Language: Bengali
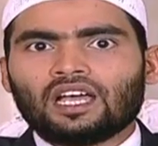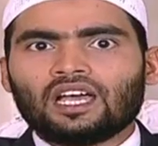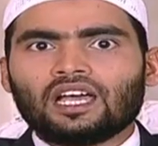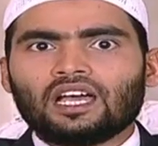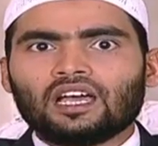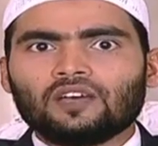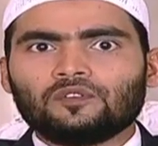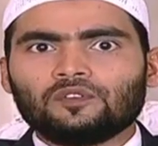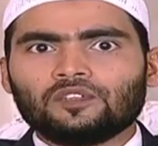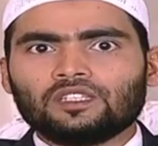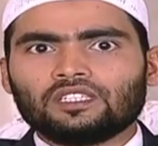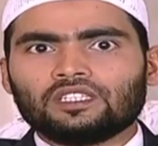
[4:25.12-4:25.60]

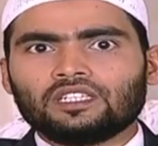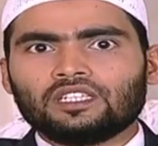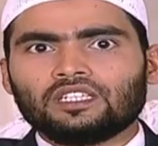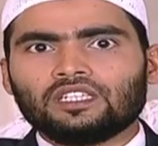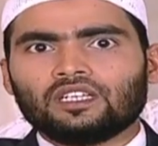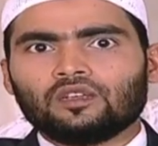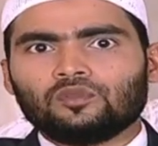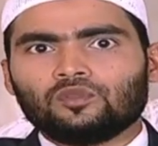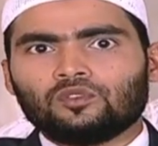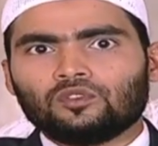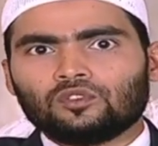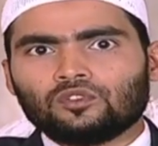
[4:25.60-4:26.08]
ওল
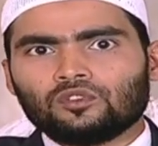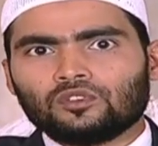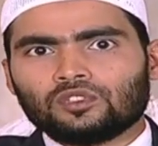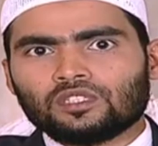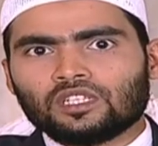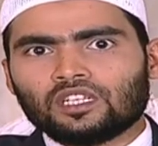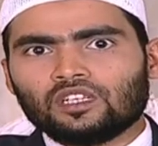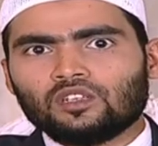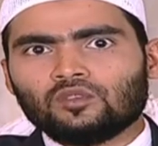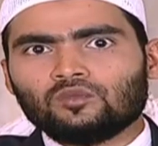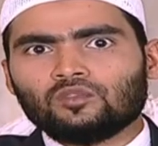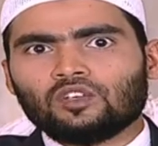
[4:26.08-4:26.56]
হাফিজিনা
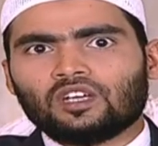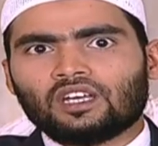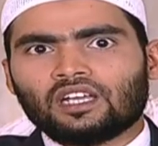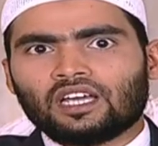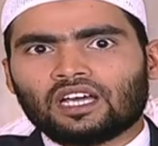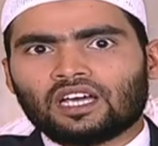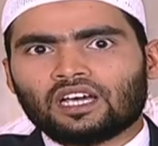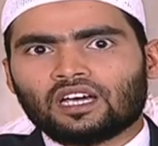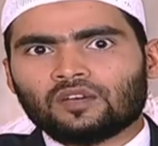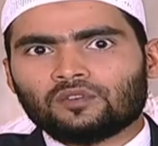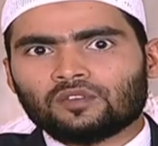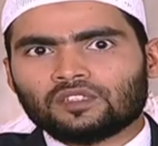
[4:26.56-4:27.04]

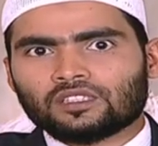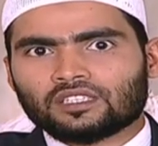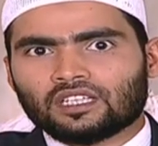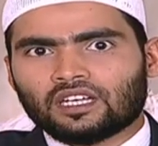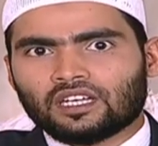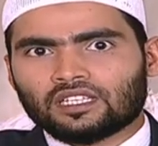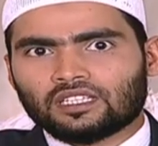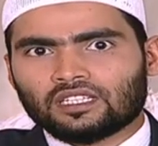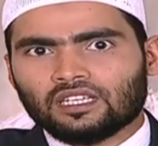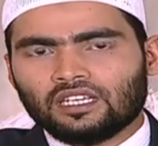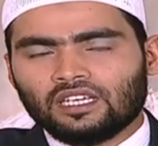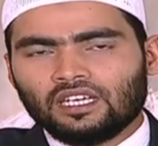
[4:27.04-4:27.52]
ফুরুজাহম আহম
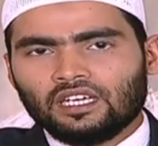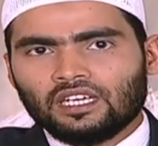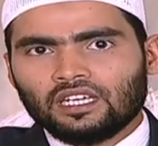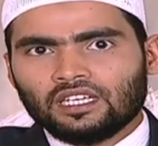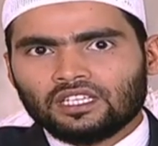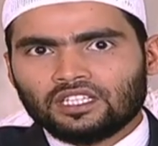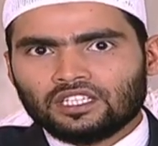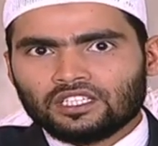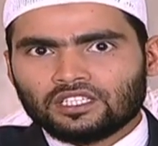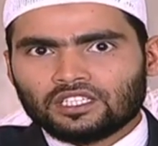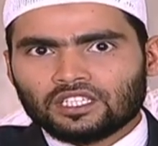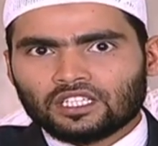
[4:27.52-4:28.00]
হাফিজাত
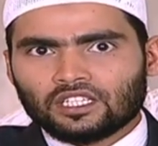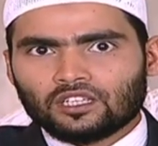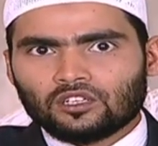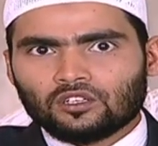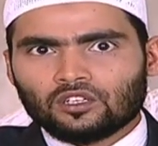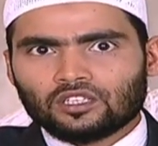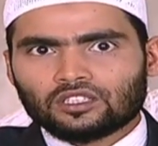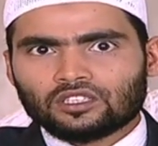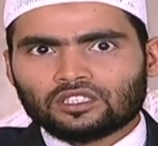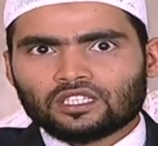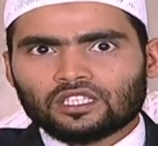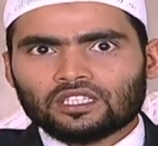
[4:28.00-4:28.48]

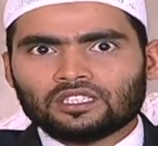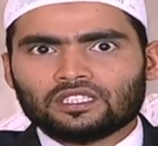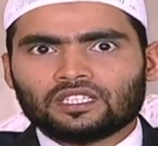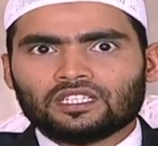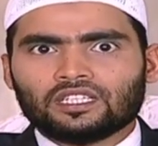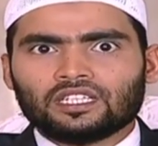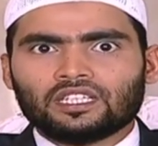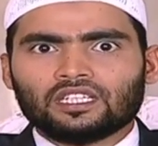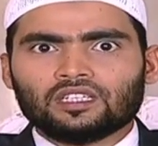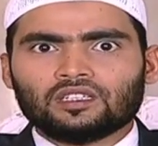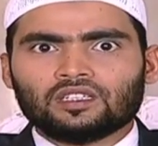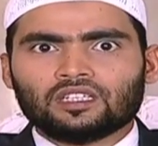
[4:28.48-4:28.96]
নিজের
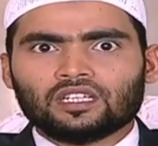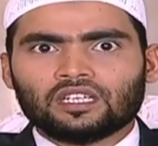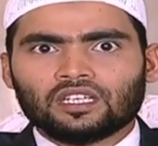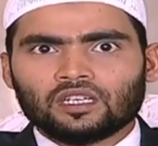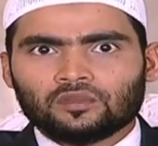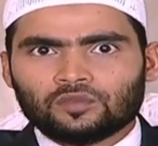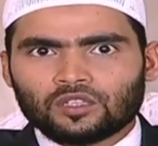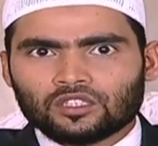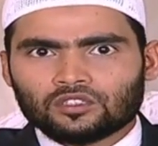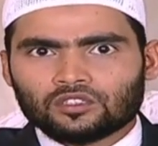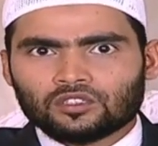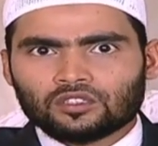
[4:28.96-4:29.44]

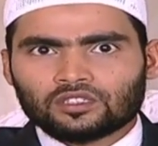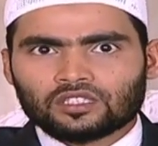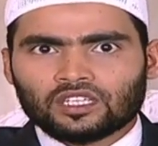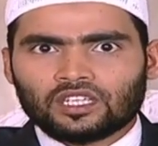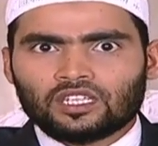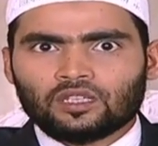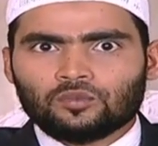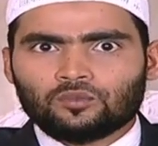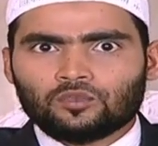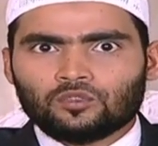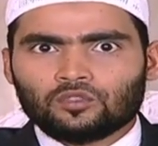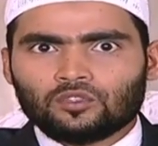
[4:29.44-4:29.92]
লজ্জাস্থানের
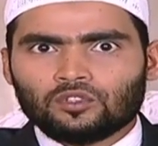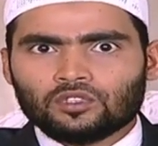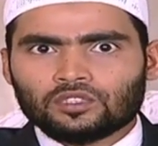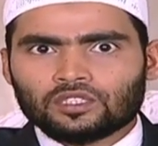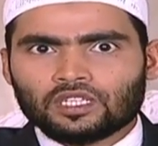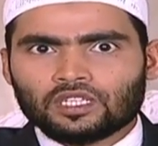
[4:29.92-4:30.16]
হেফাজতকারী